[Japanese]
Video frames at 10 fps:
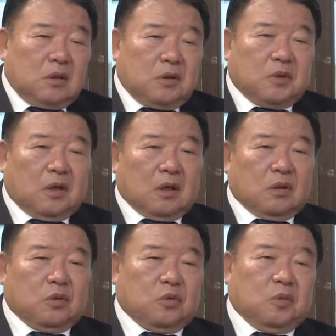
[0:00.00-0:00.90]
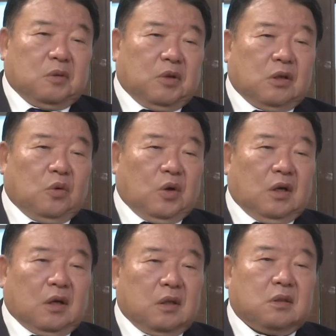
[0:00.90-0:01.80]
日米なんかと含めて勉強会
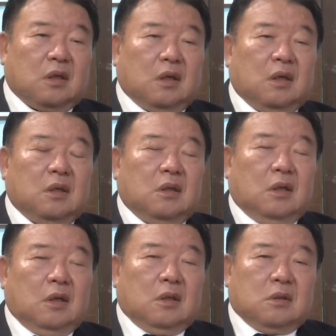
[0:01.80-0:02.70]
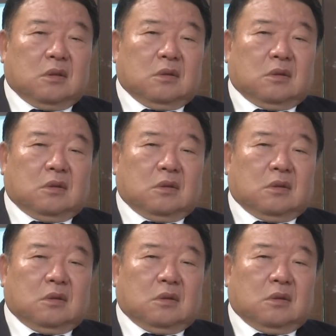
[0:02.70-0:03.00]
なんかやってたから、えー、